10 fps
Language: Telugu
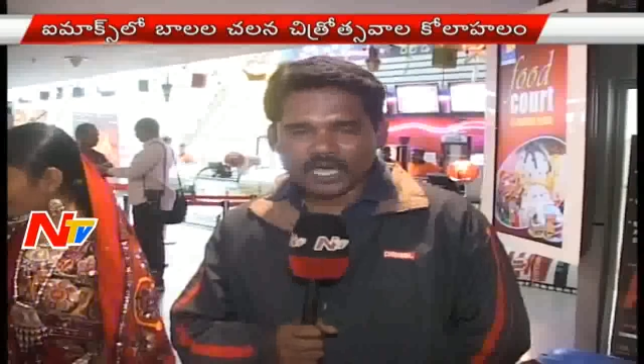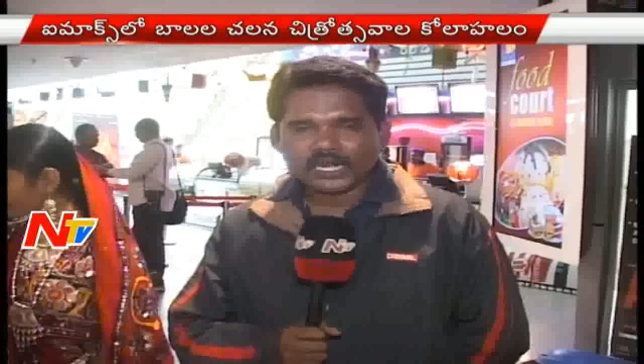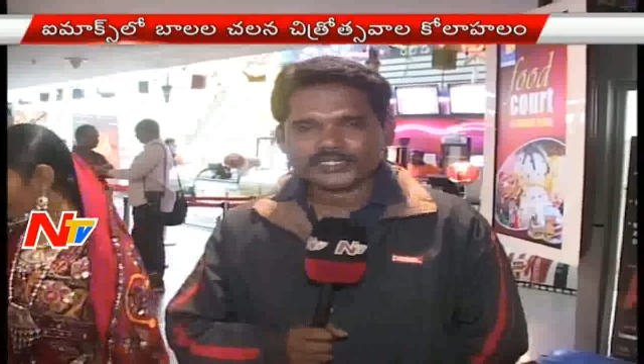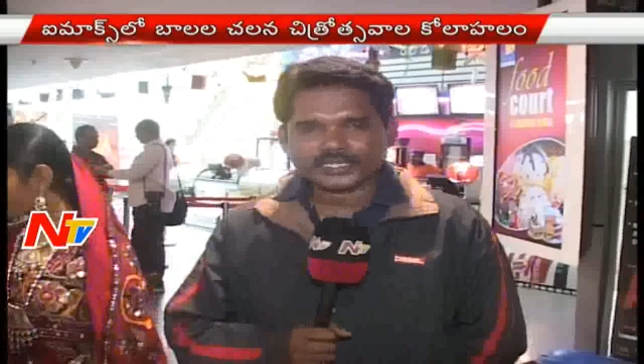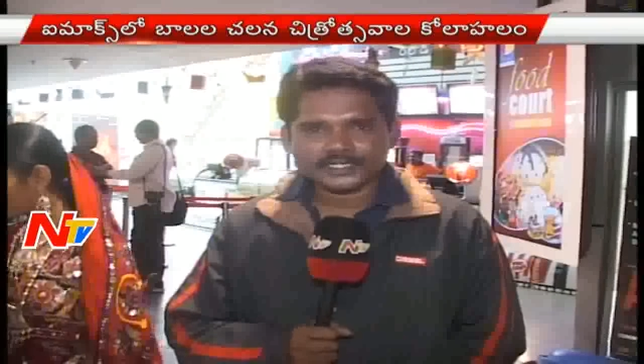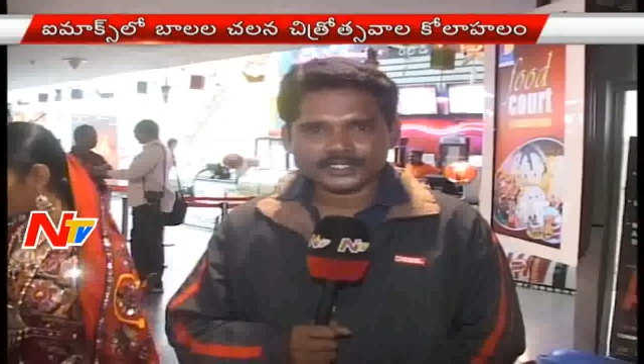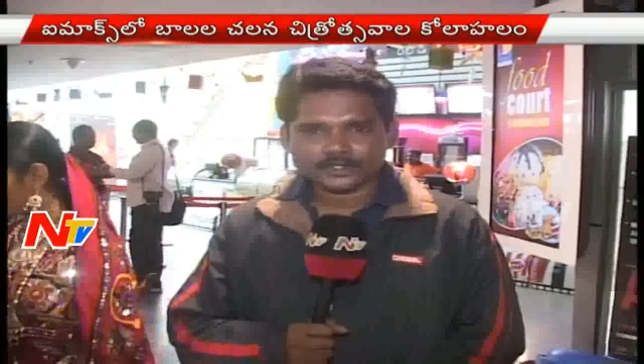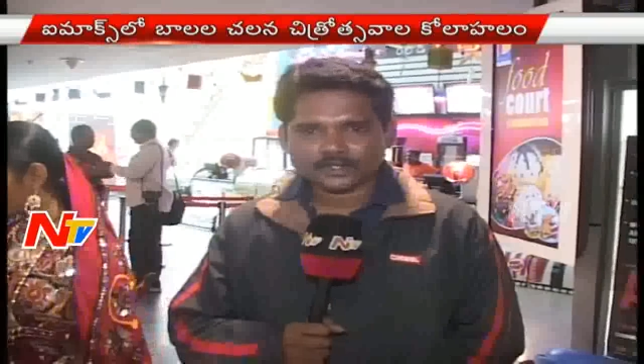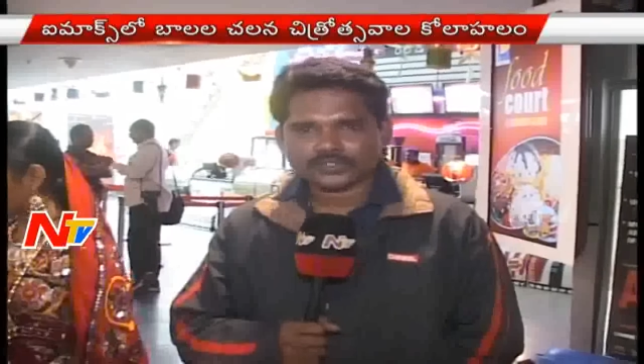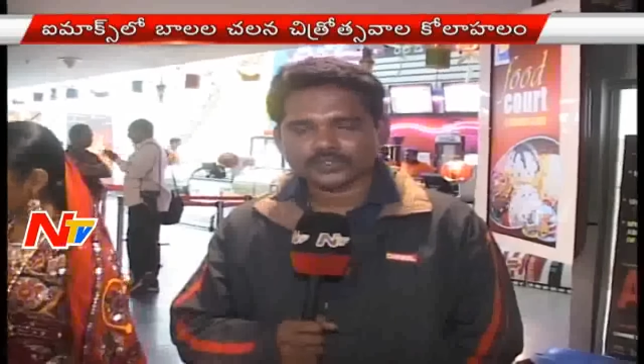బాలల
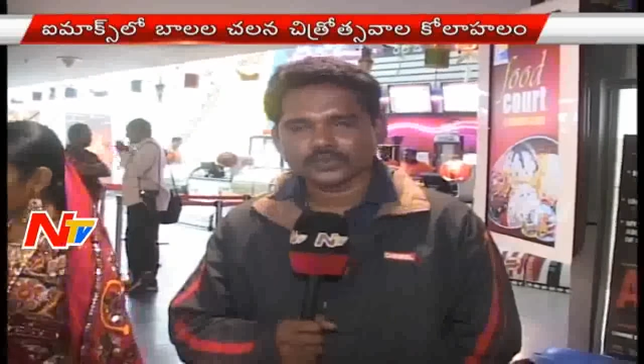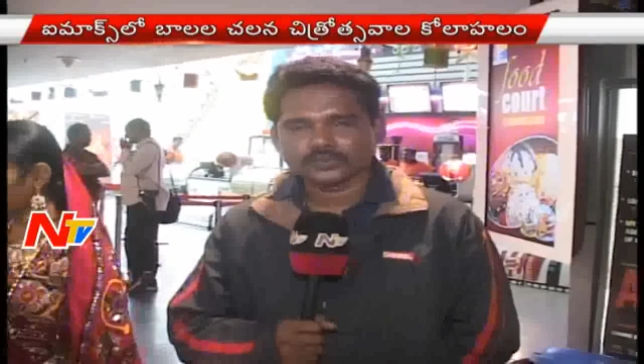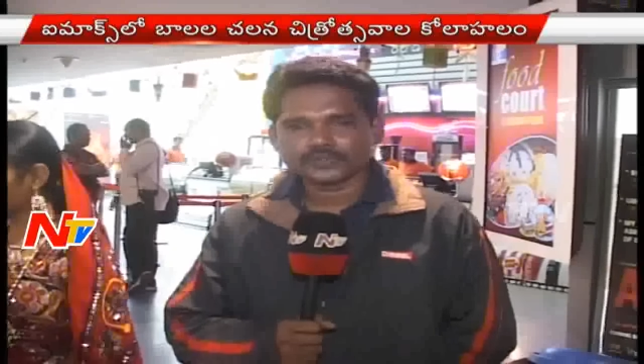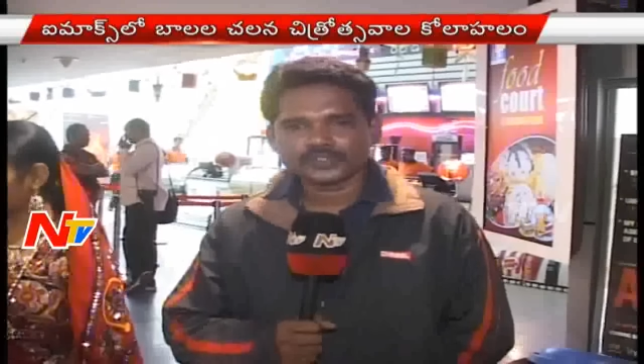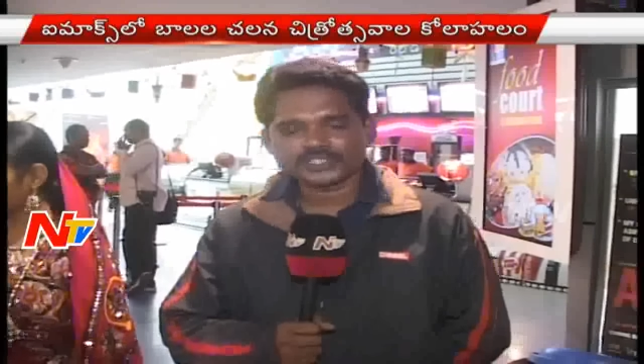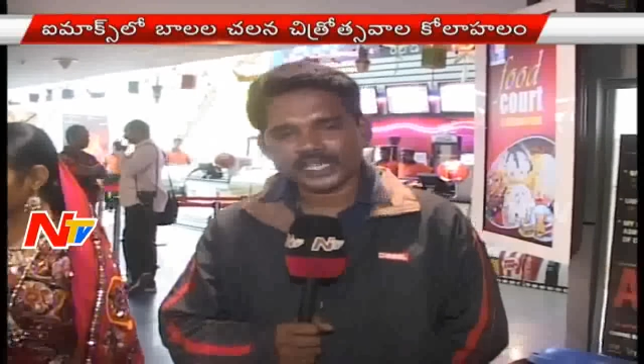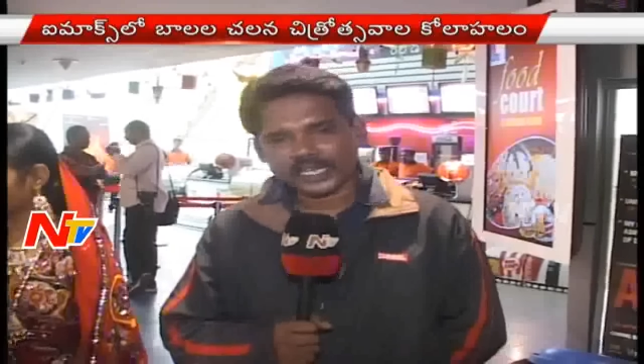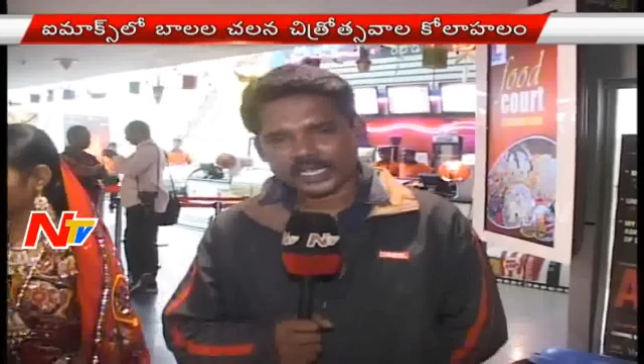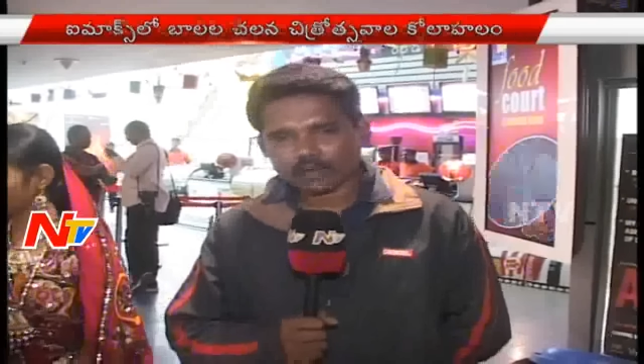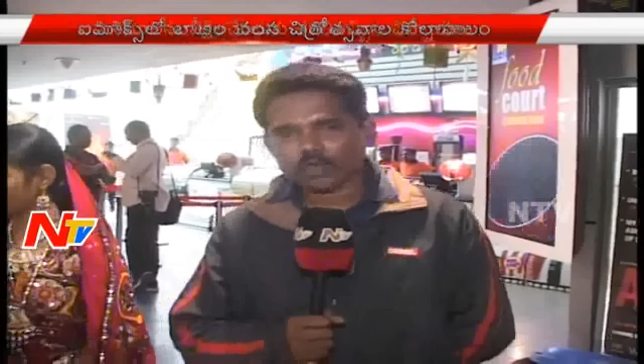చలనచిత్రోత్సవం చాలా